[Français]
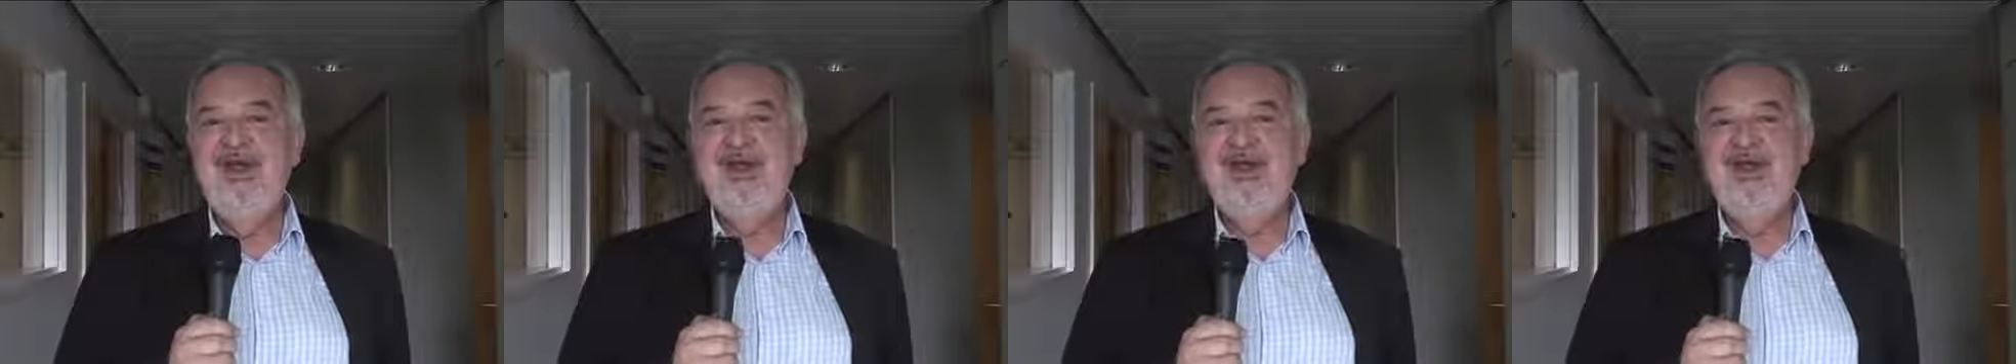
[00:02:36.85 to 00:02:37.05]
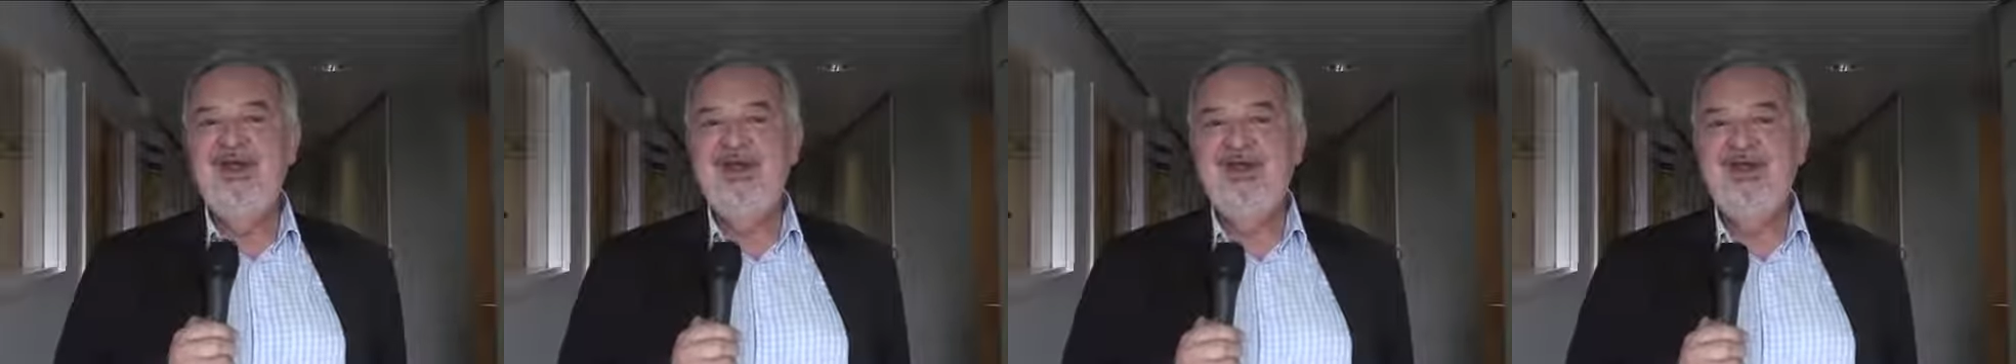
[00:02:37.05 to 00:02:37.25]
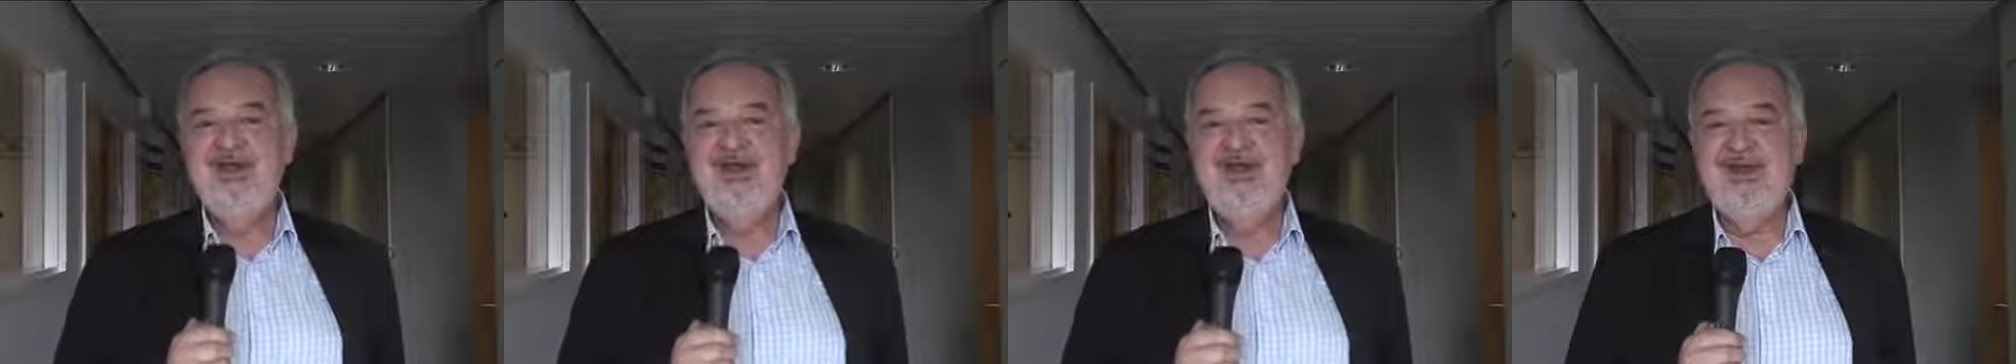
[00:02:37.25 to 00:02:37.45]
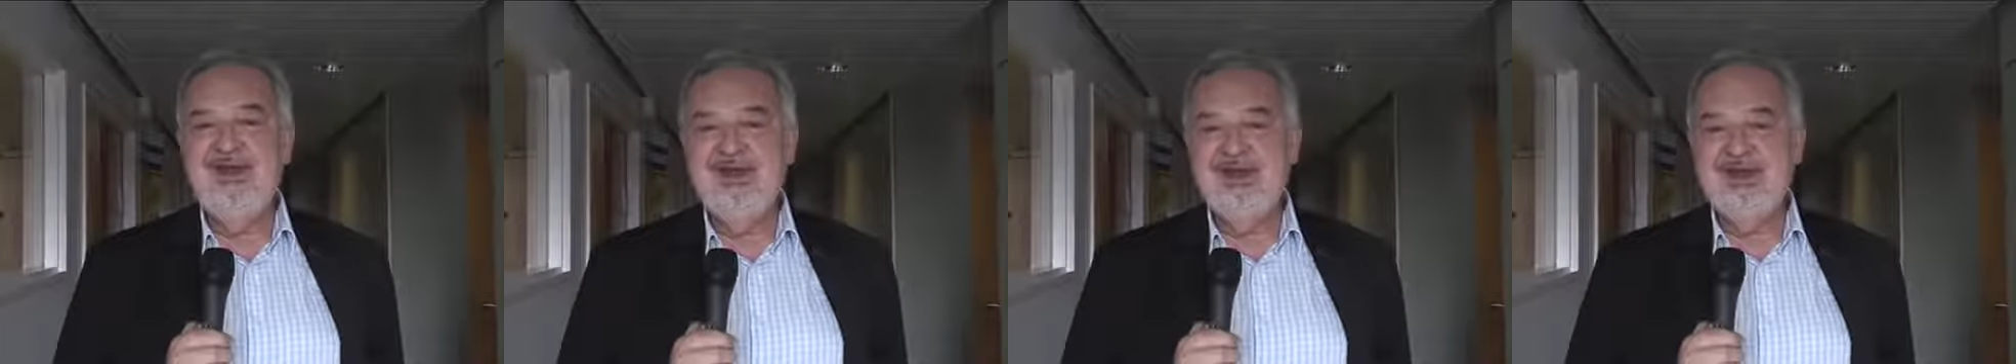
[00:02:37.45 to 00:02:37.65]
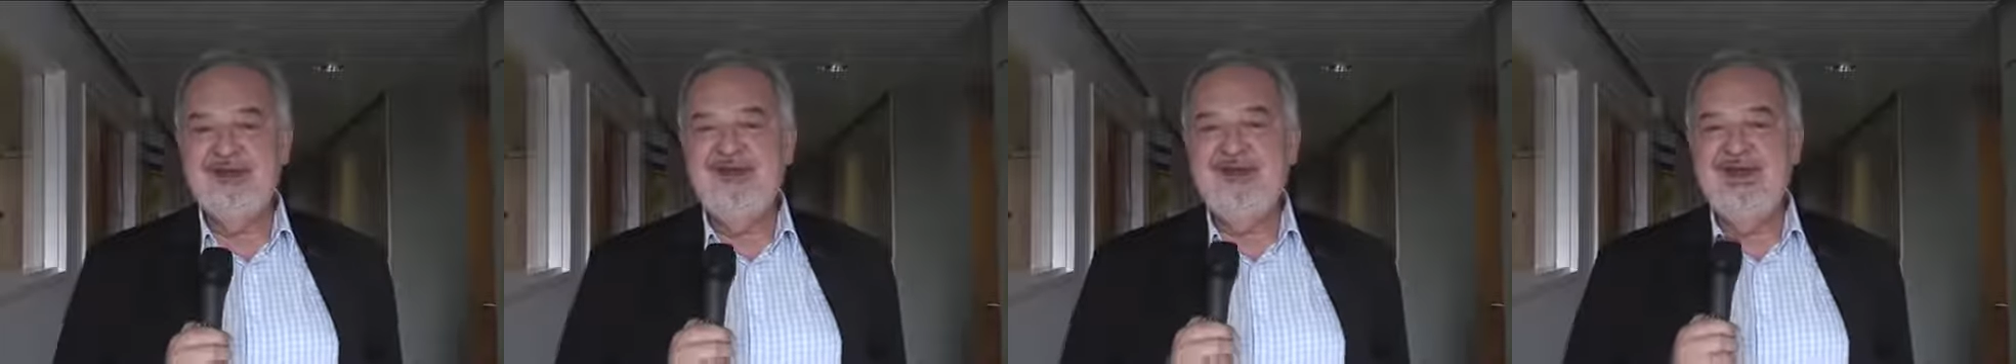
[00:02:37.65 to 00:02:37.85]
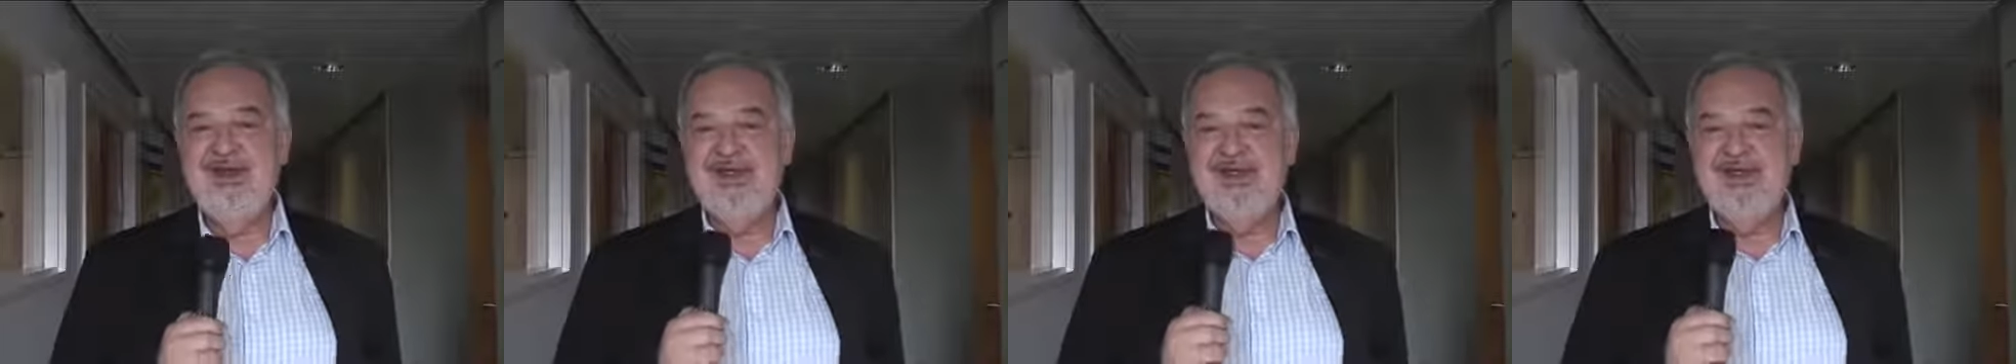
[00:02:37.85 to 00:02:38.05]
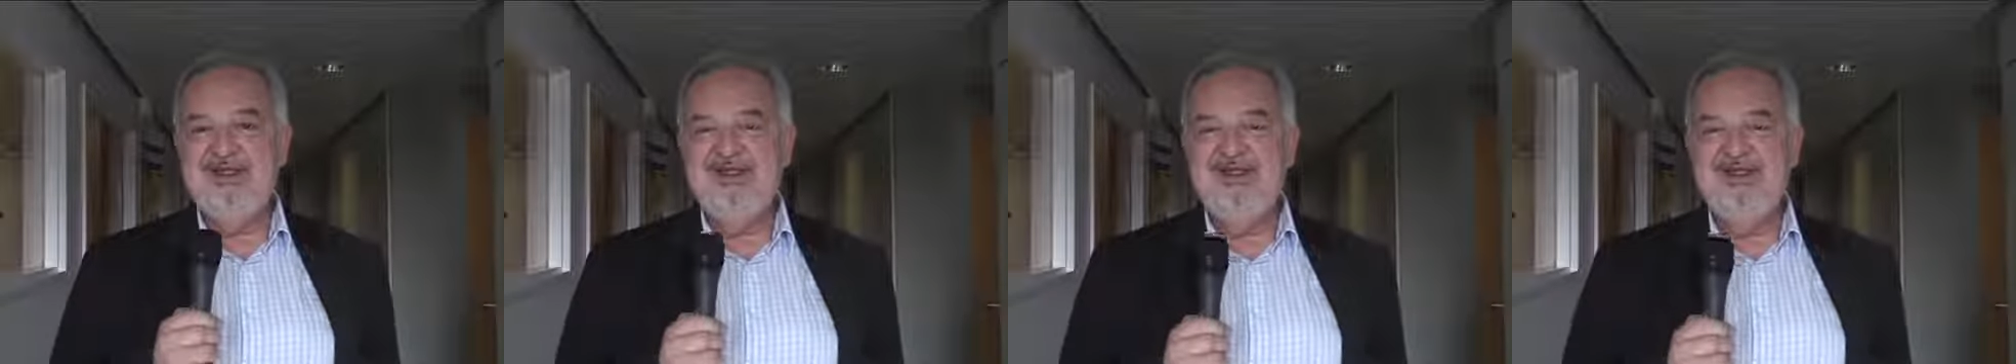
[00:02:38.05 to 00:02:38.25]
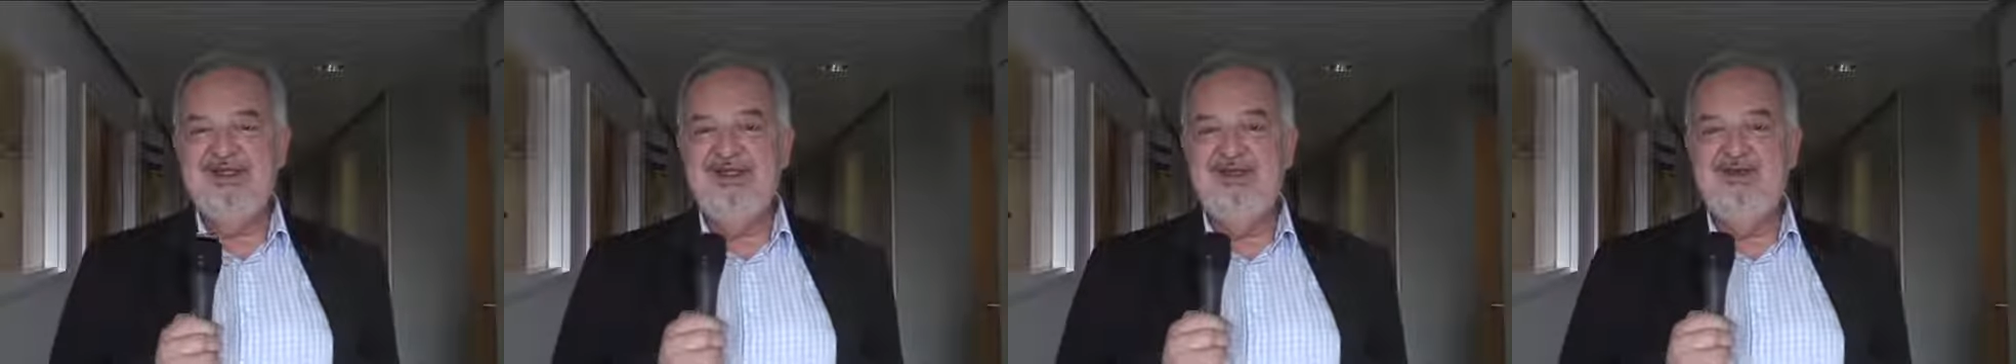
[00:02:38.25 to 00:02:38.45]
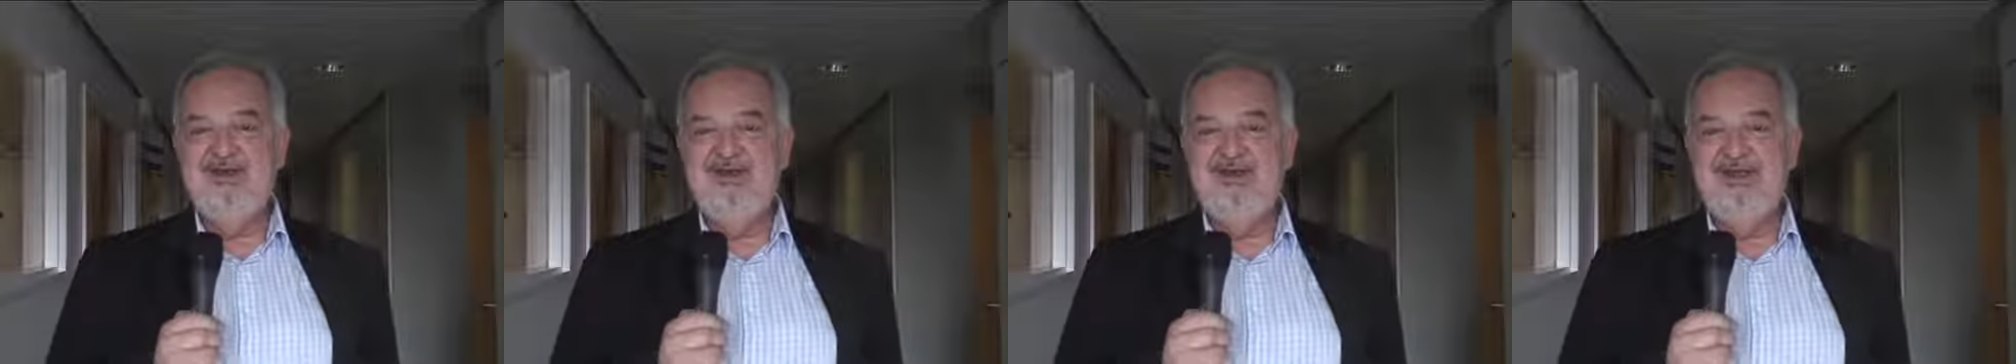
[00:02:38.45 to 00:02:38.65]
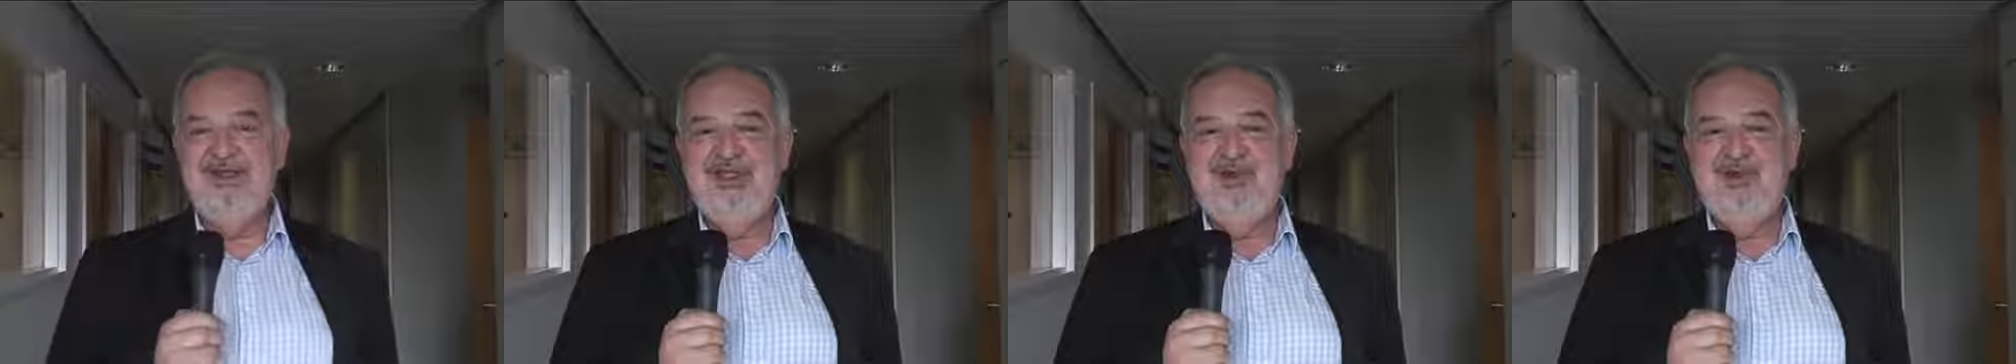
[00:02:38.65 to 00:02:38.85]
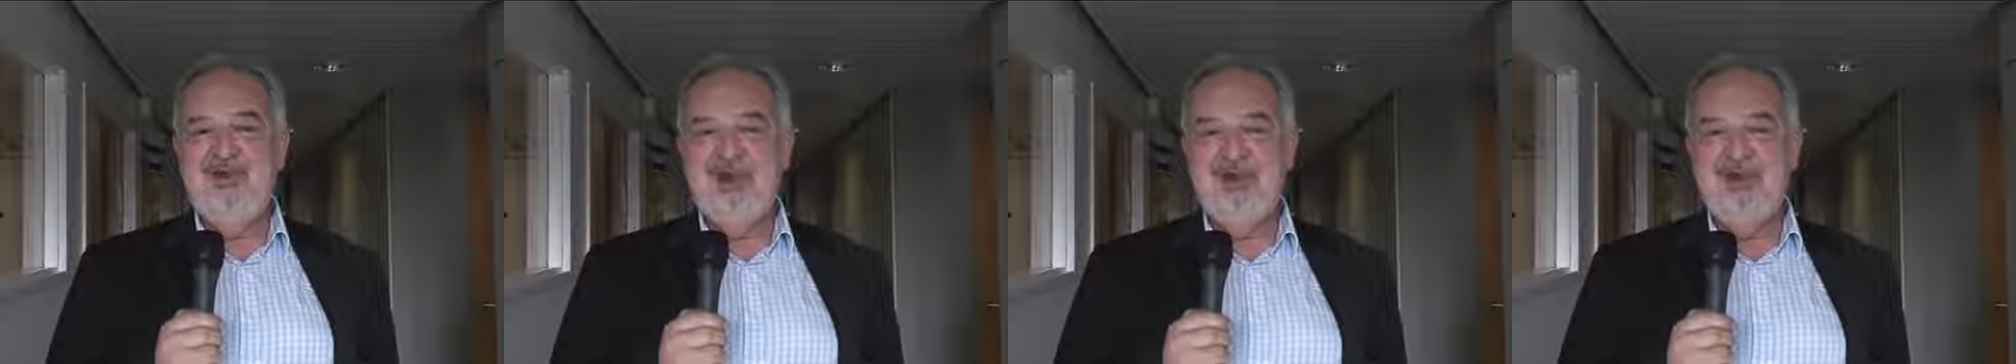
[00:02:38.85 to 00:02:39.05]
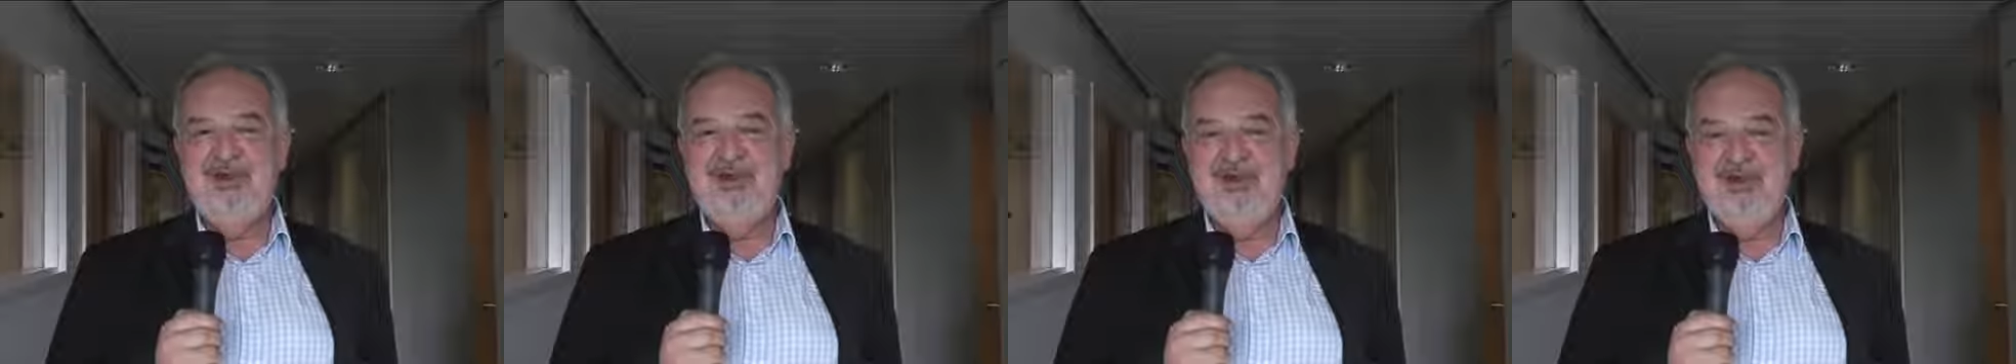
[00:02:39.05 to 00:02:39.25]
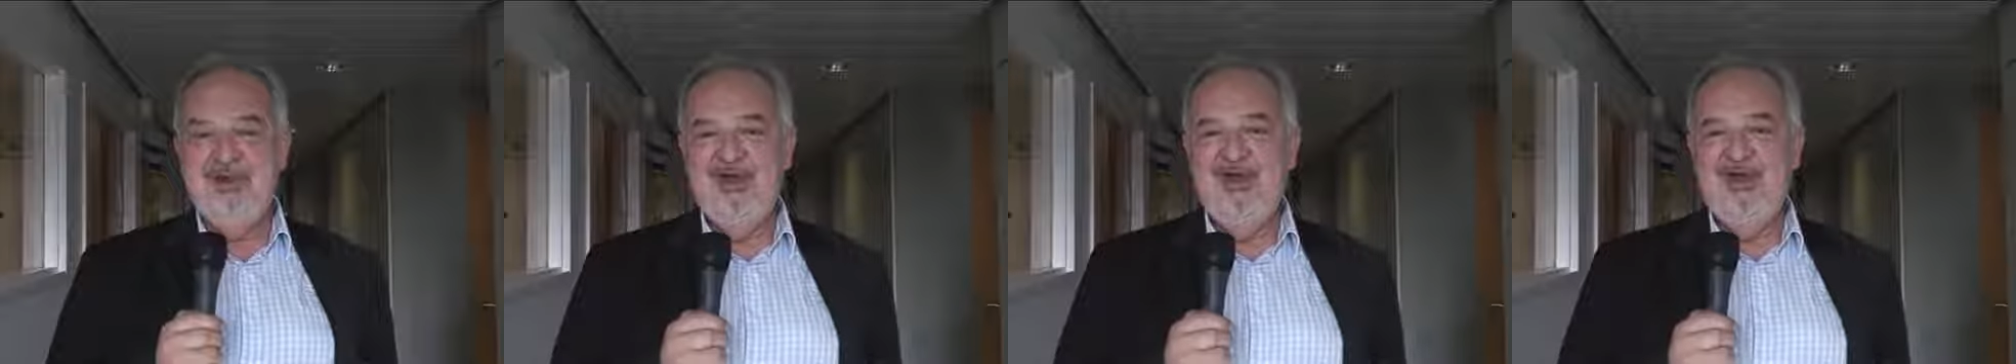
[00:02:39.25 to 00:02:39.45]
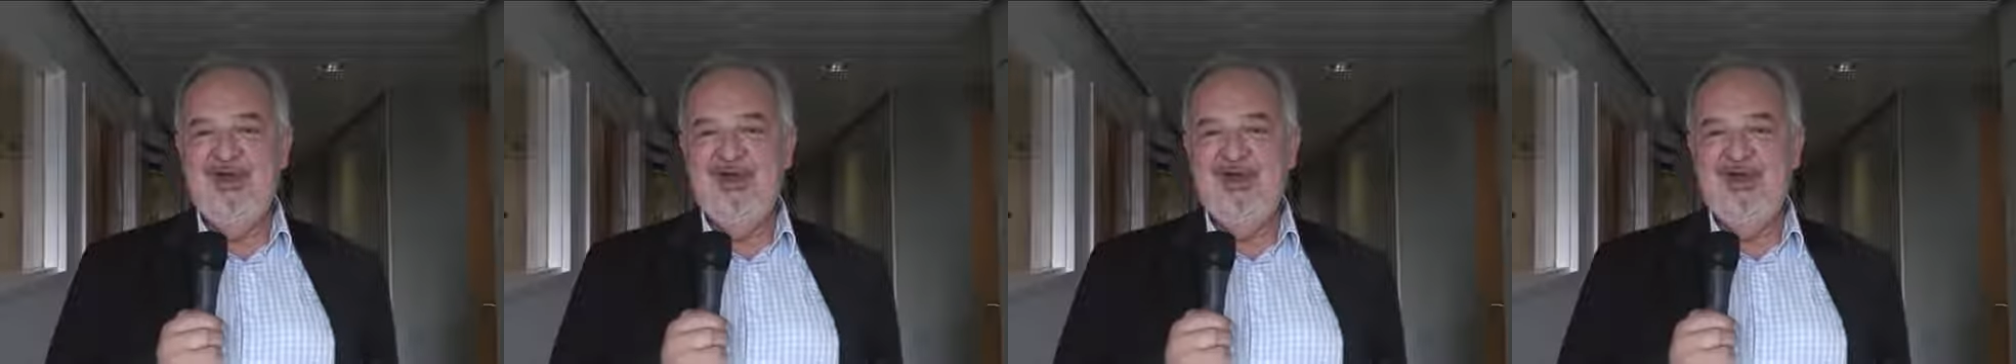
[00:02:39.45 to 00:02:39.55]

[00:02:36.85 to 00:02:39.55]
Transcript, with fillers: euh, il suffit d'accéder au site web